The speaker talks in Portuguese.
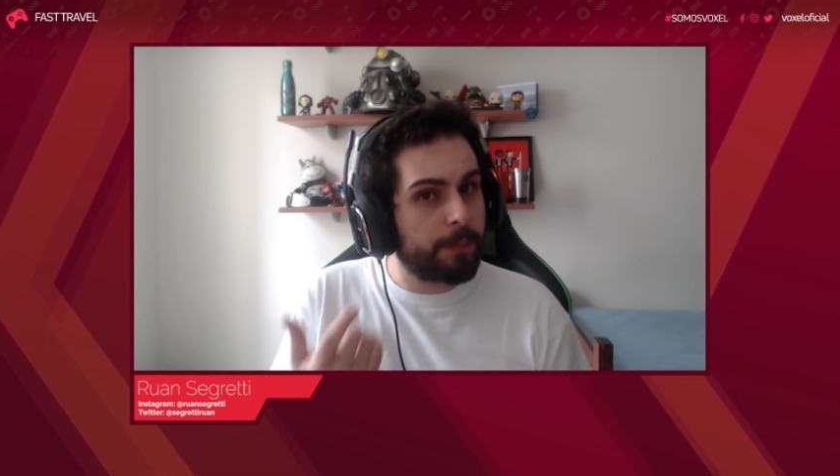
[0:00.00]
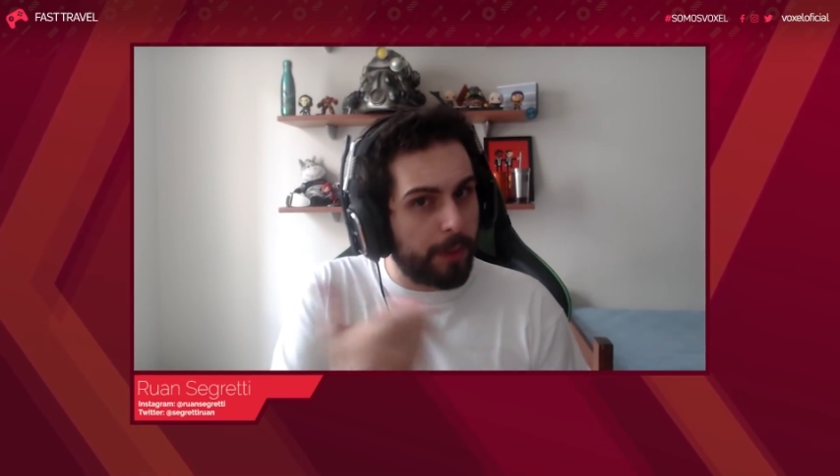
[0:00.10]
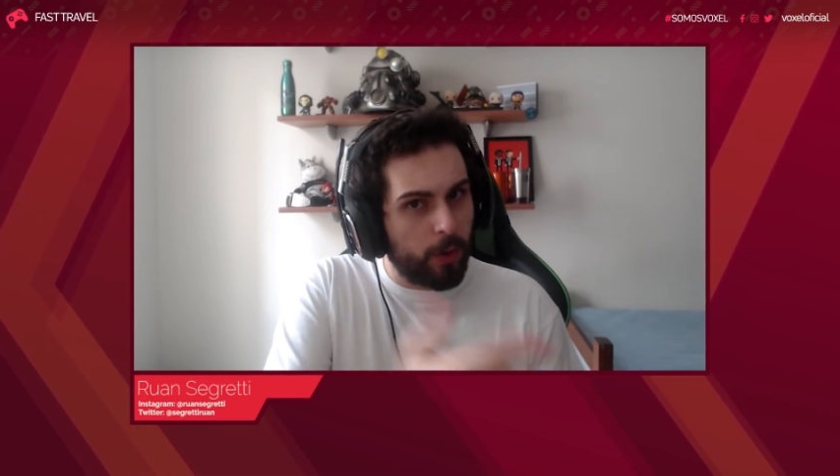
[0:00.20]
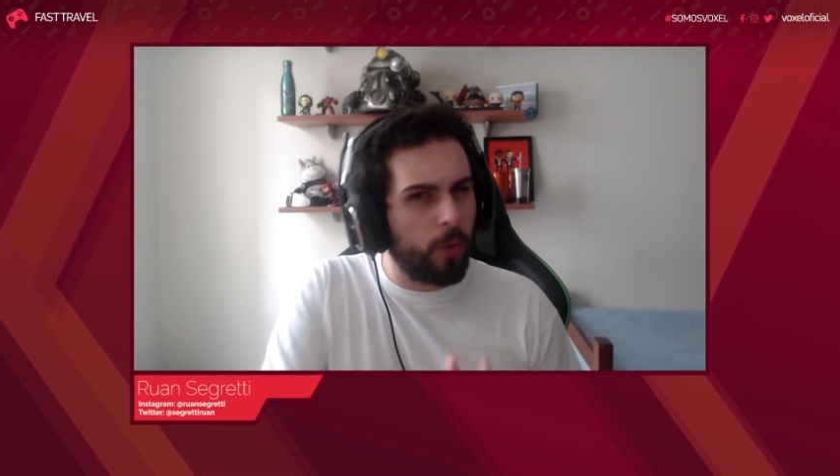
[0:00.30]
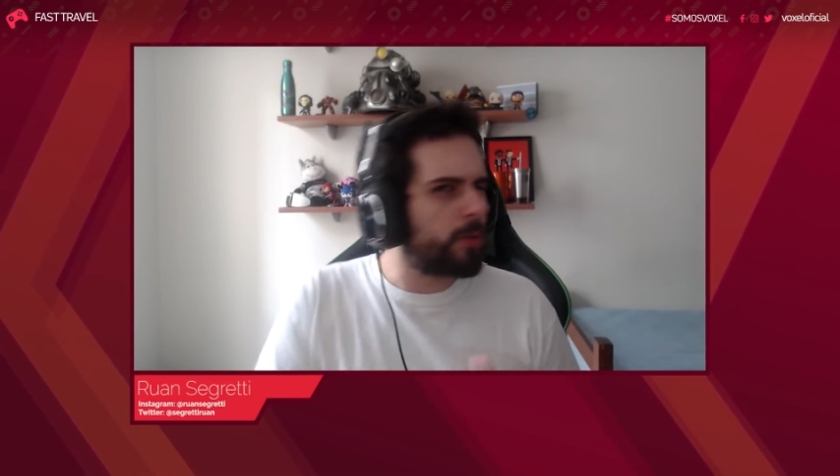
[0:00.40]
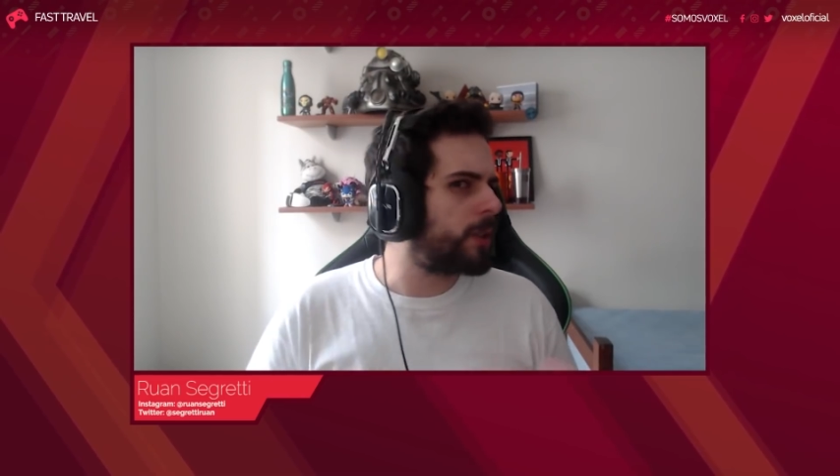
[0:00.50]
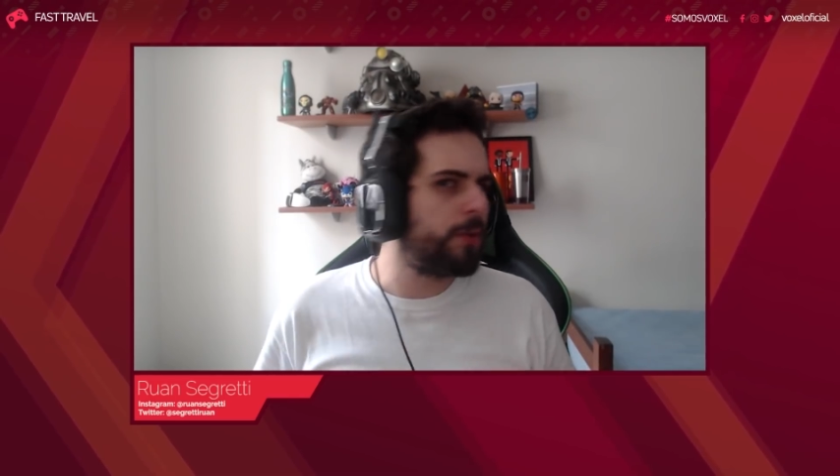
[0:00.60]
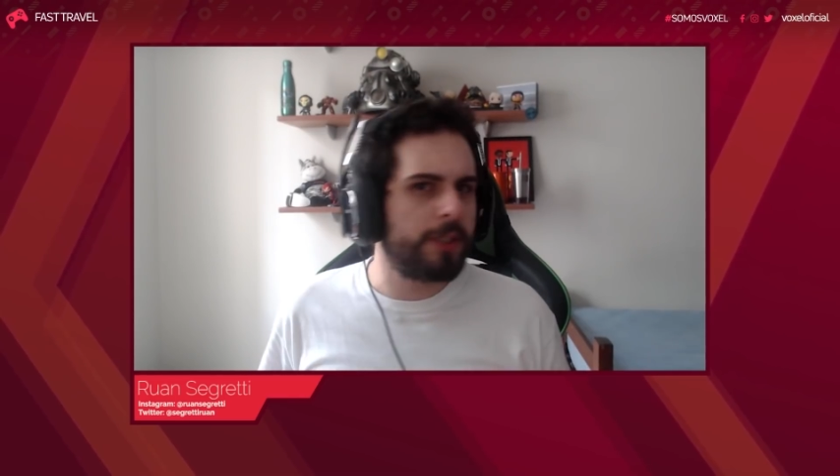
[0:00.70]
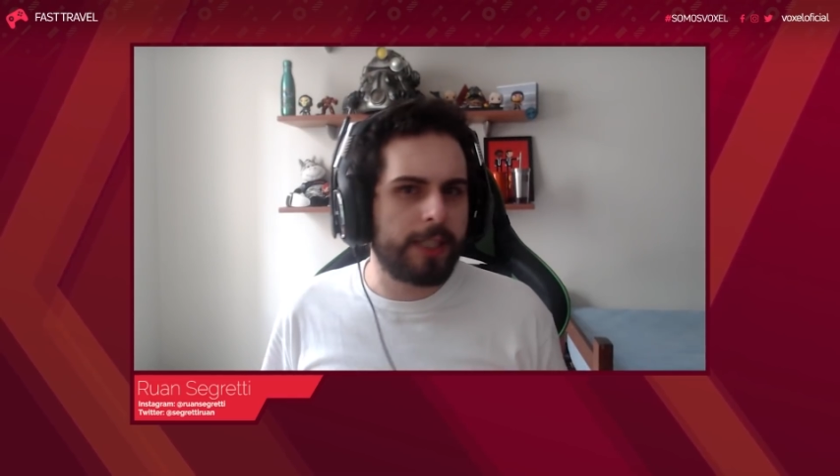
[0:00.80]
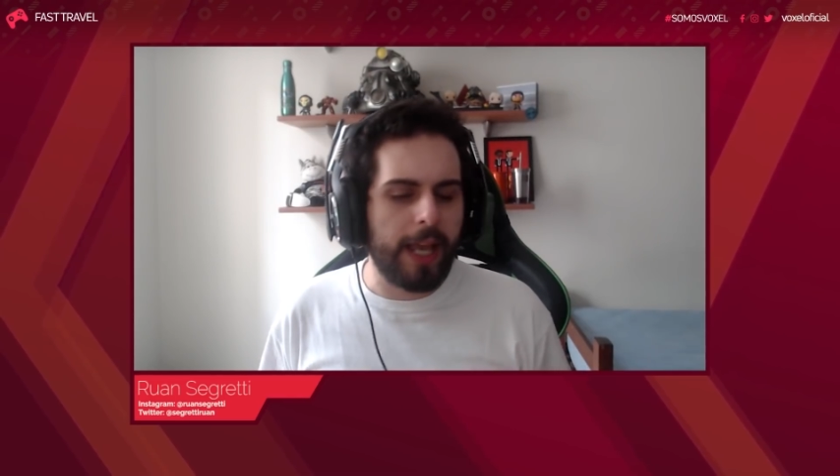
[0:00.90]
pegou um
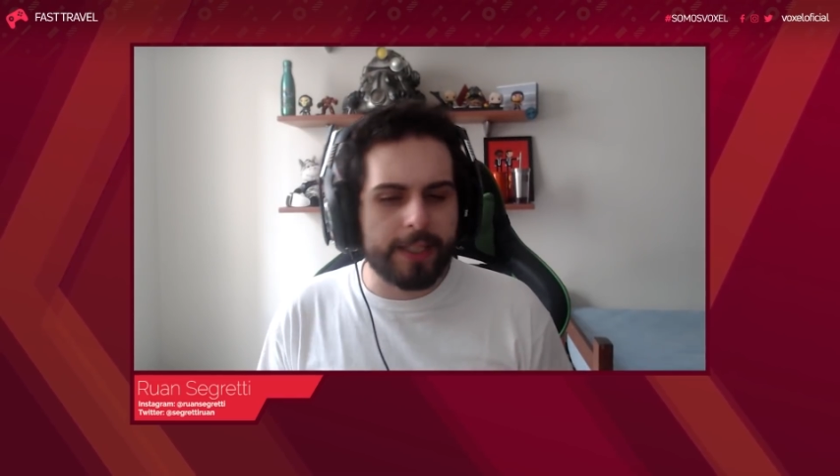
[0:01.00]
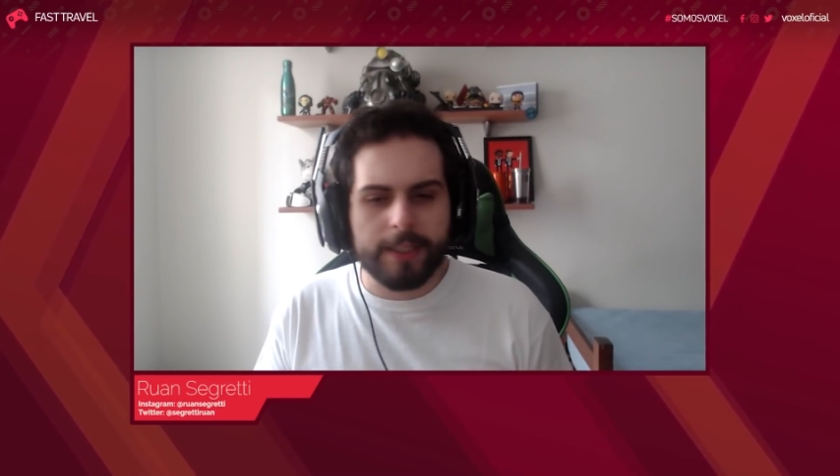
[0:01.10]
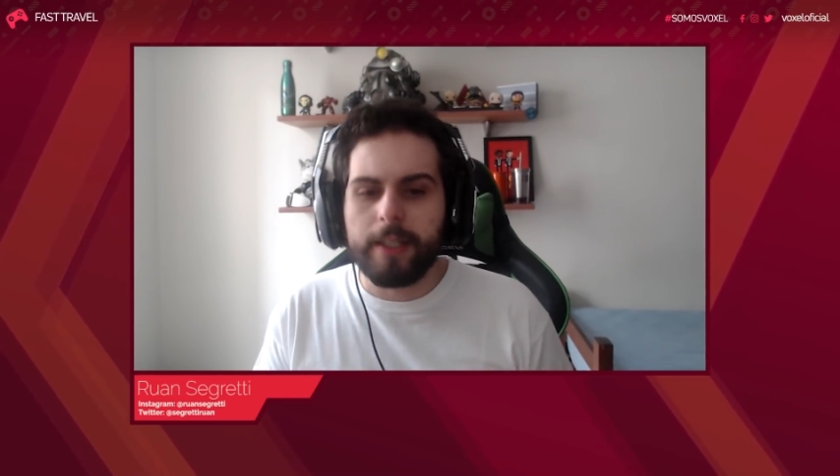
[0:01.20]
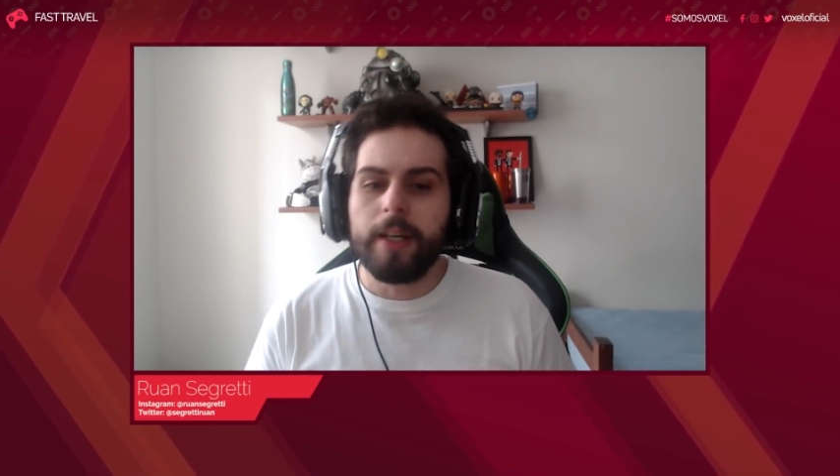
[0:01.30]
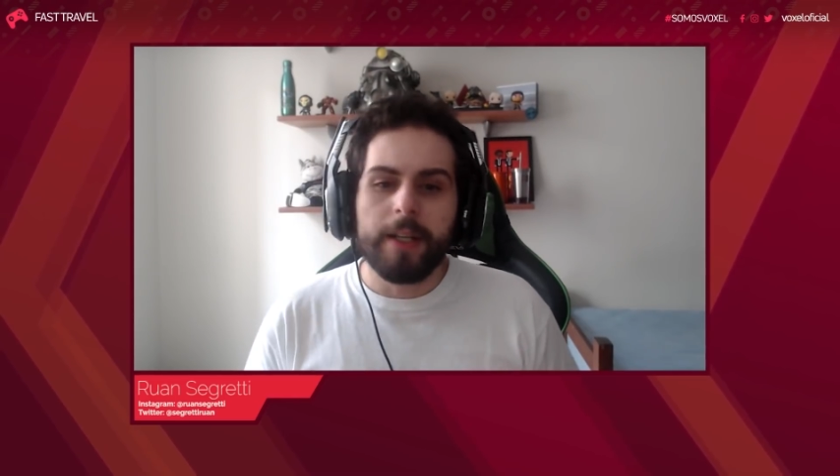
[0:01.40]
Series S